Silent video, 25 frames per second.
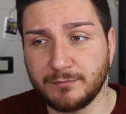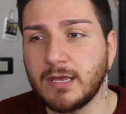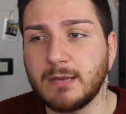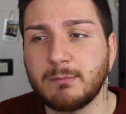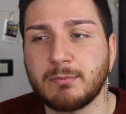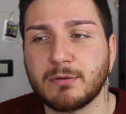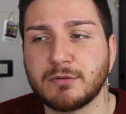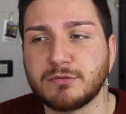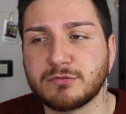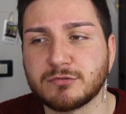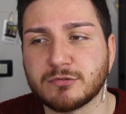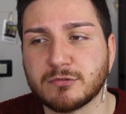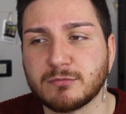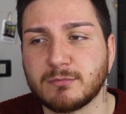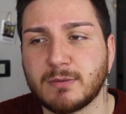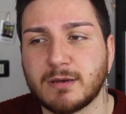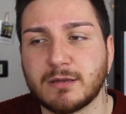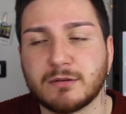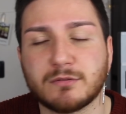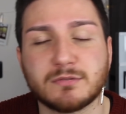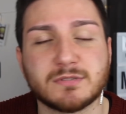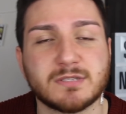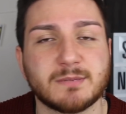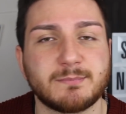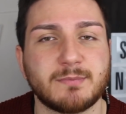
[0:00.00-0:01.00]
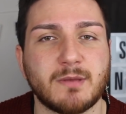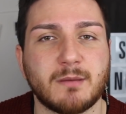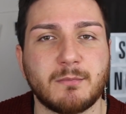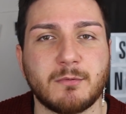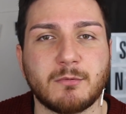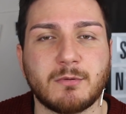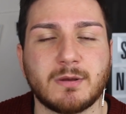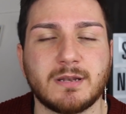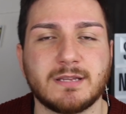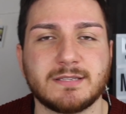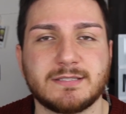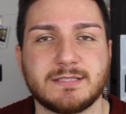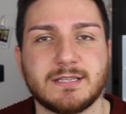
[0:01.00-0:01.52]
E poi insomma non sappiamo
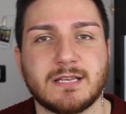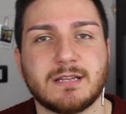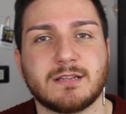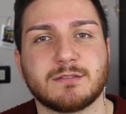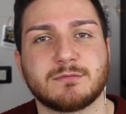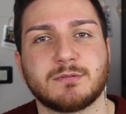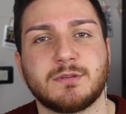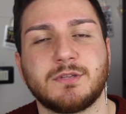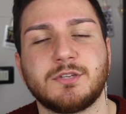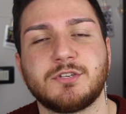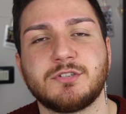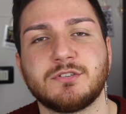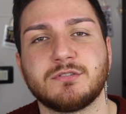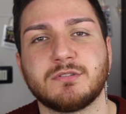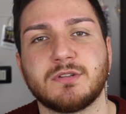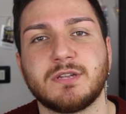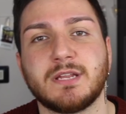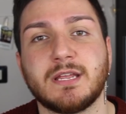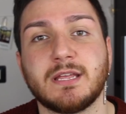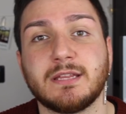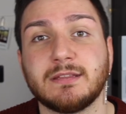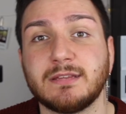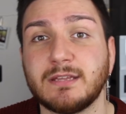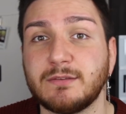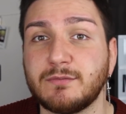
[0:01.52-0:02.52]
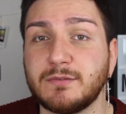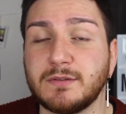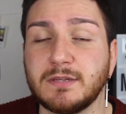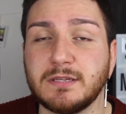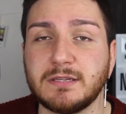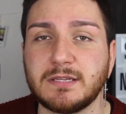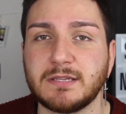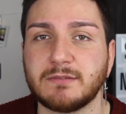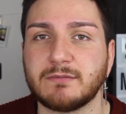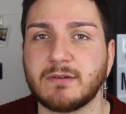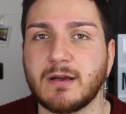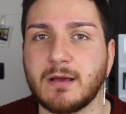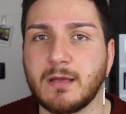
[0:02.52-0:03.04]
quale sia la sua decisione
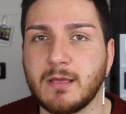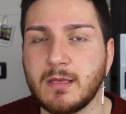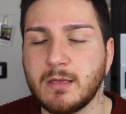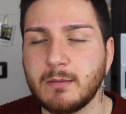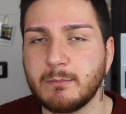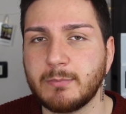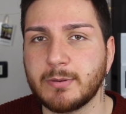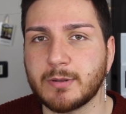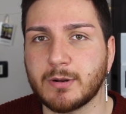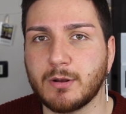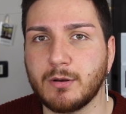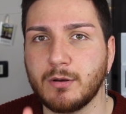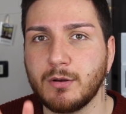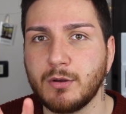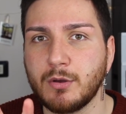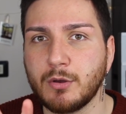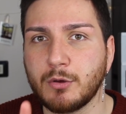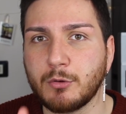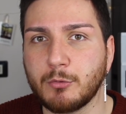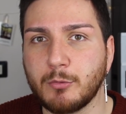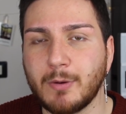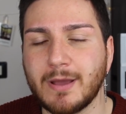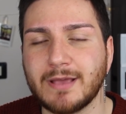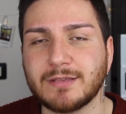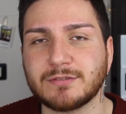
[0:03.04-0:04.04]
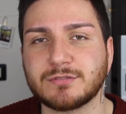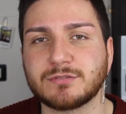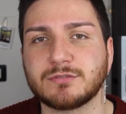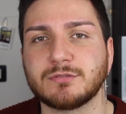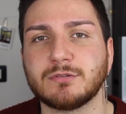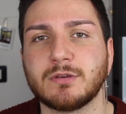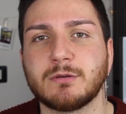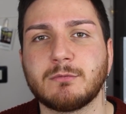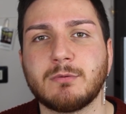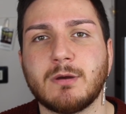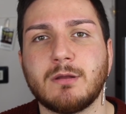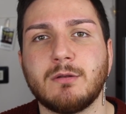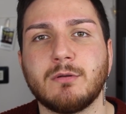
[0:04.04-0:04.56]
definitiva, però questo
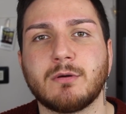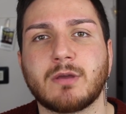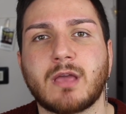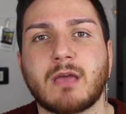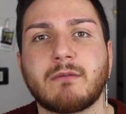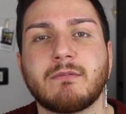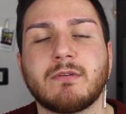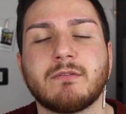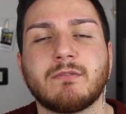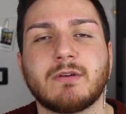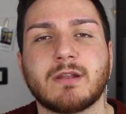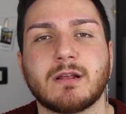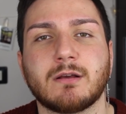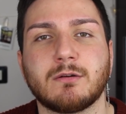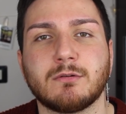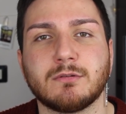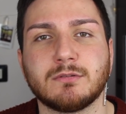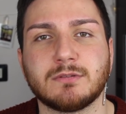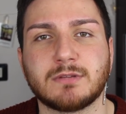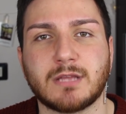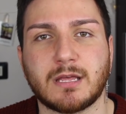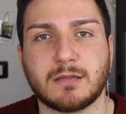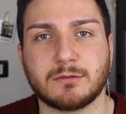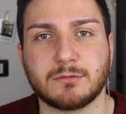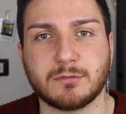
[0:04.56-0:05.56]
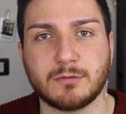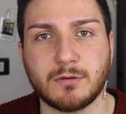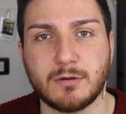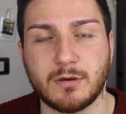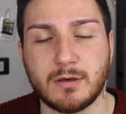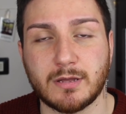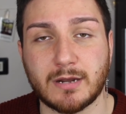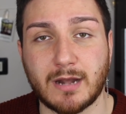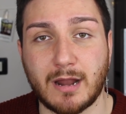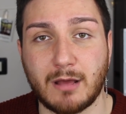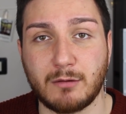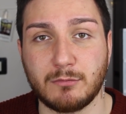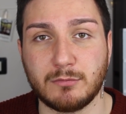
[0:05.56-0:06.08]
è quello che aveva raccontato
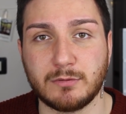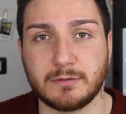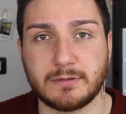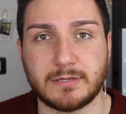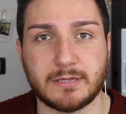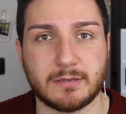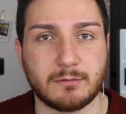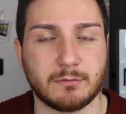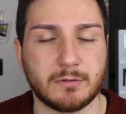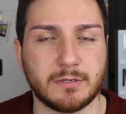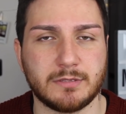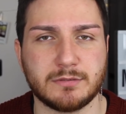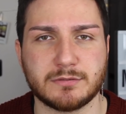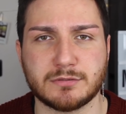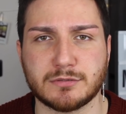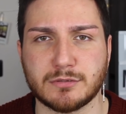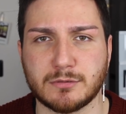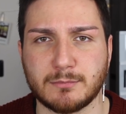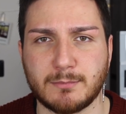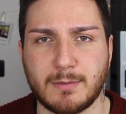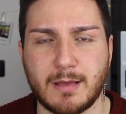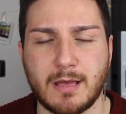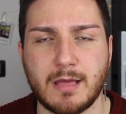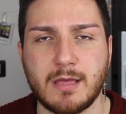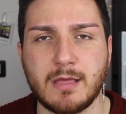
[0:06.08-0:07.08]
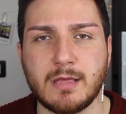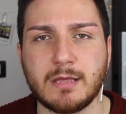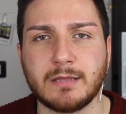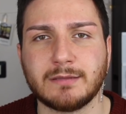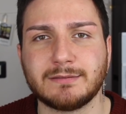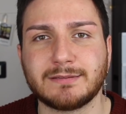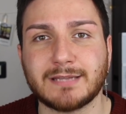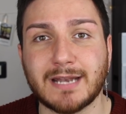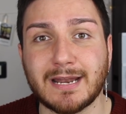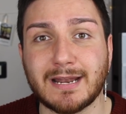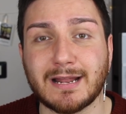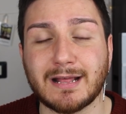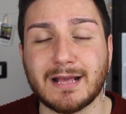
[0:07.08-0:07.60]
Raul Teoli. Insomma,
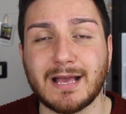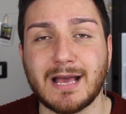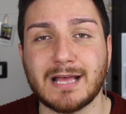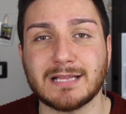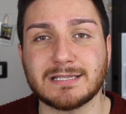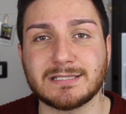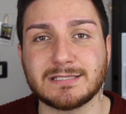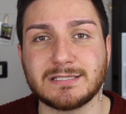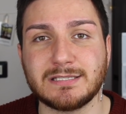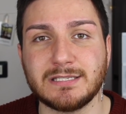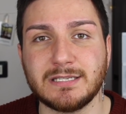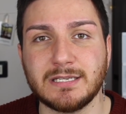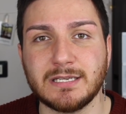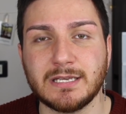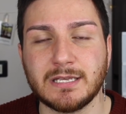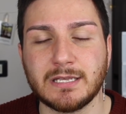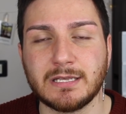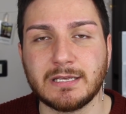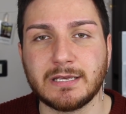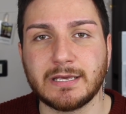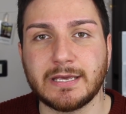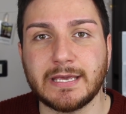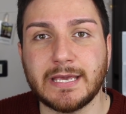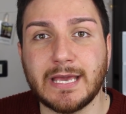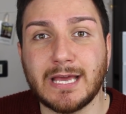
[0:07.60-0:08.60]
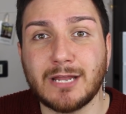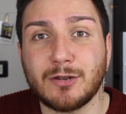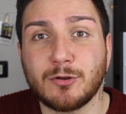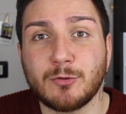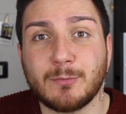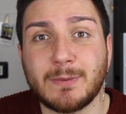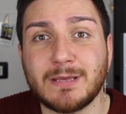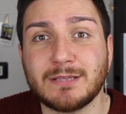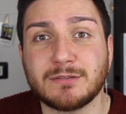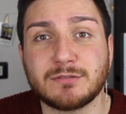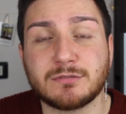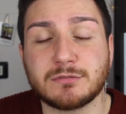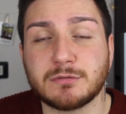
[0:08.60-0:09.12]
tre ragazzi che hanno
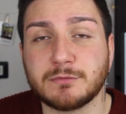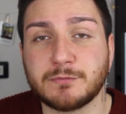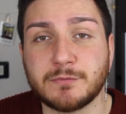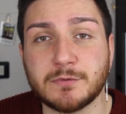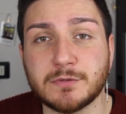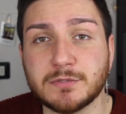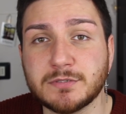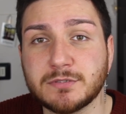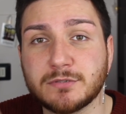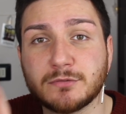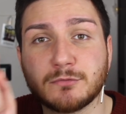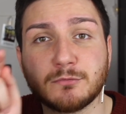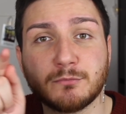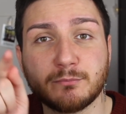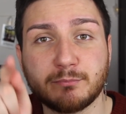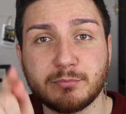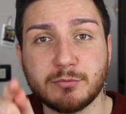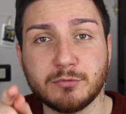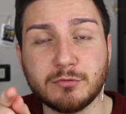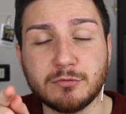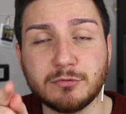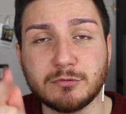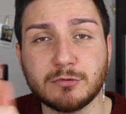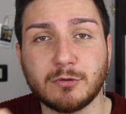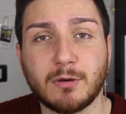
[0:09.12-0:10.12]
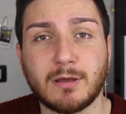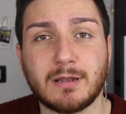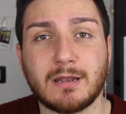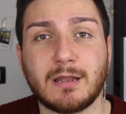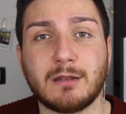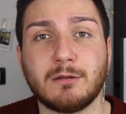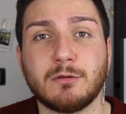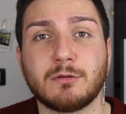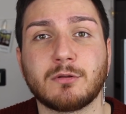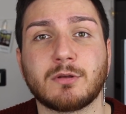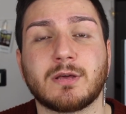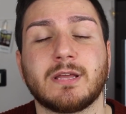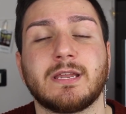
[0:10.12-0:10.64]
messo forse un punto alla
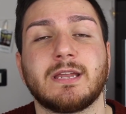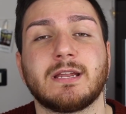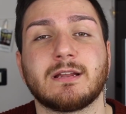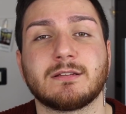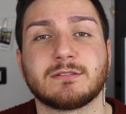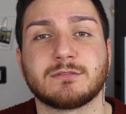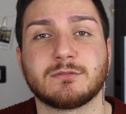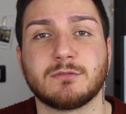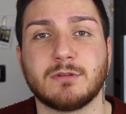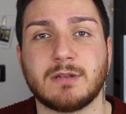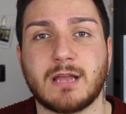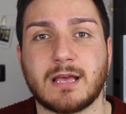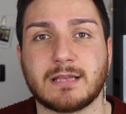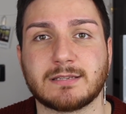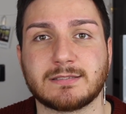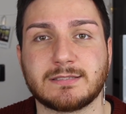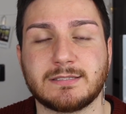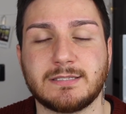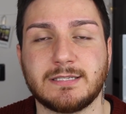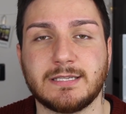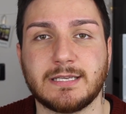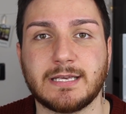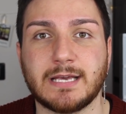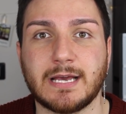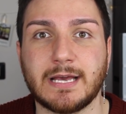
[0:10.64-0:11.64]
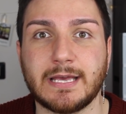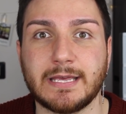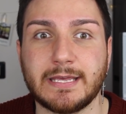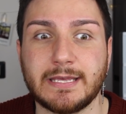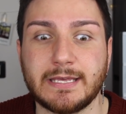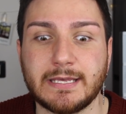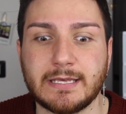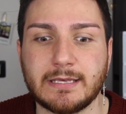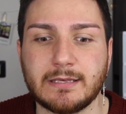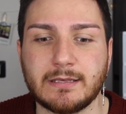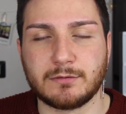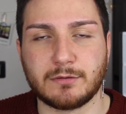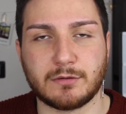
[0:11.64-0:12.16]
loro carriera scolastica
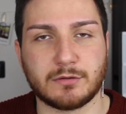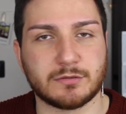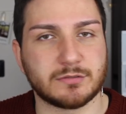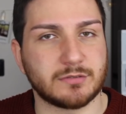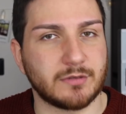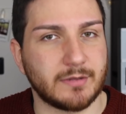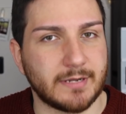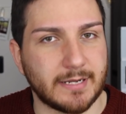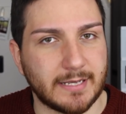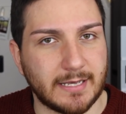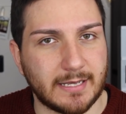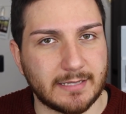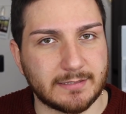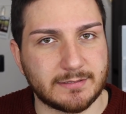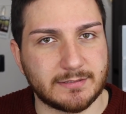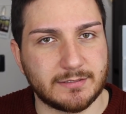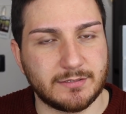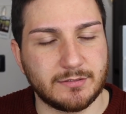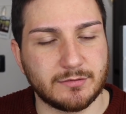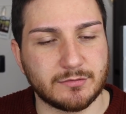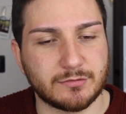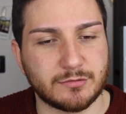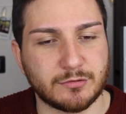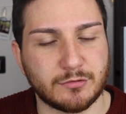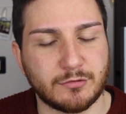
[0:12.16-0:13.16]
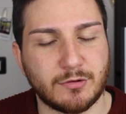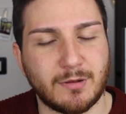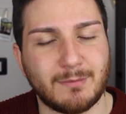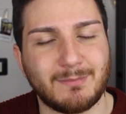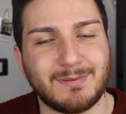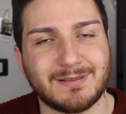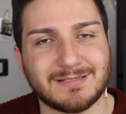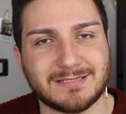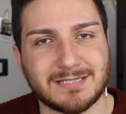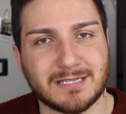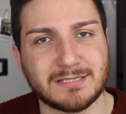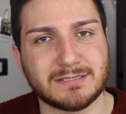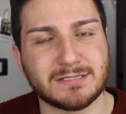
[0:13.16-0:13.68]
e non lo so ragazzi, io sono
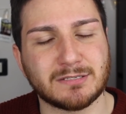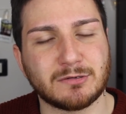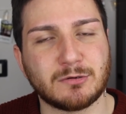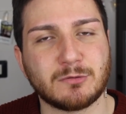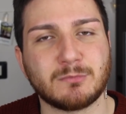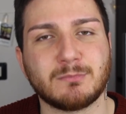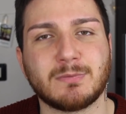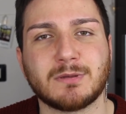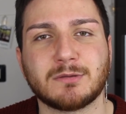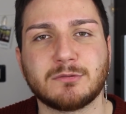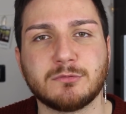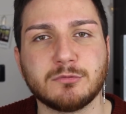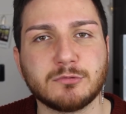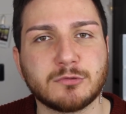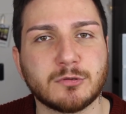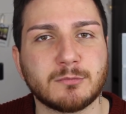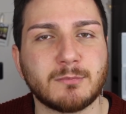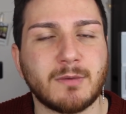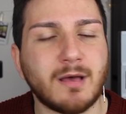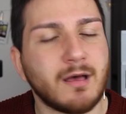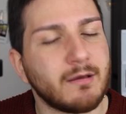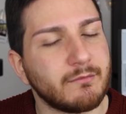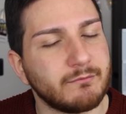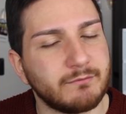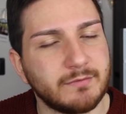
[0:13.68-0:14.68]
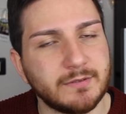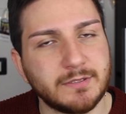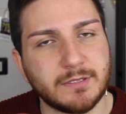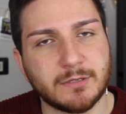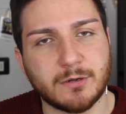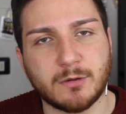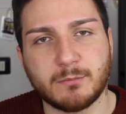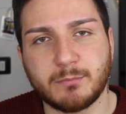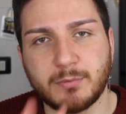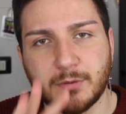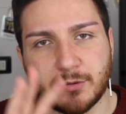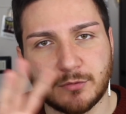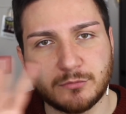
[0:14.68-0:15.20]
abbastanza combattuto ma vi
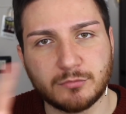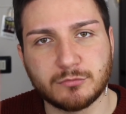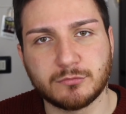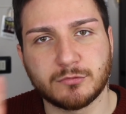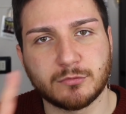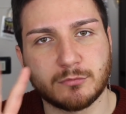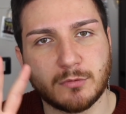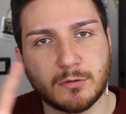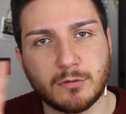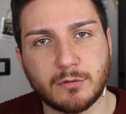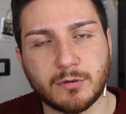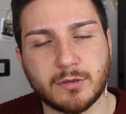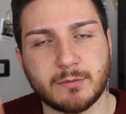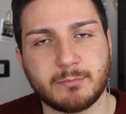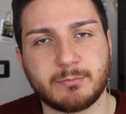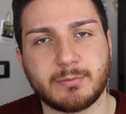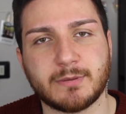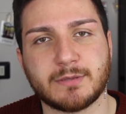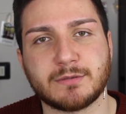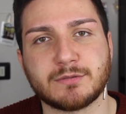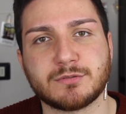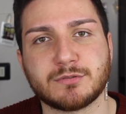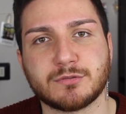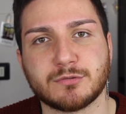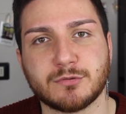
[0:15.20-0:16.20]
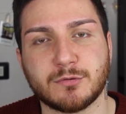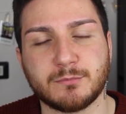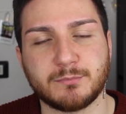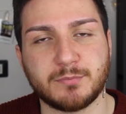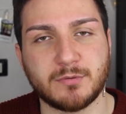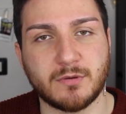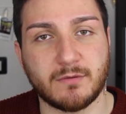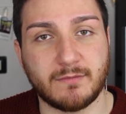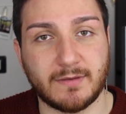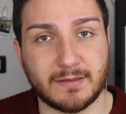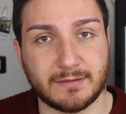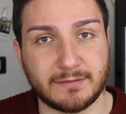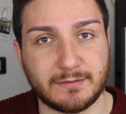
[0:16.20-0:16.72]
dirò poi tutto quello che penso
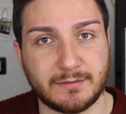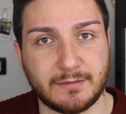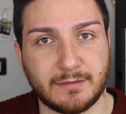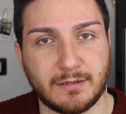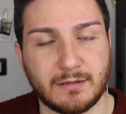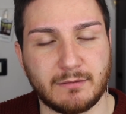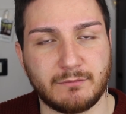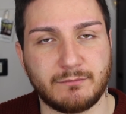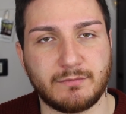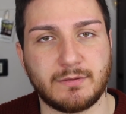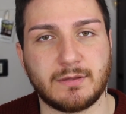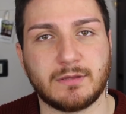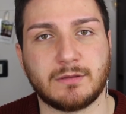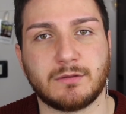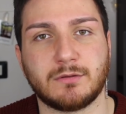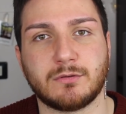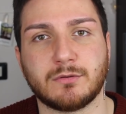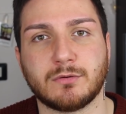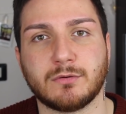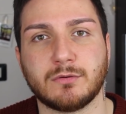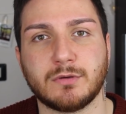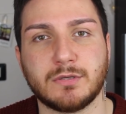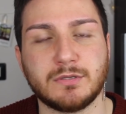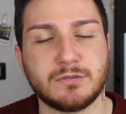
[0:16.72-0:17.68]
più avanti nel video.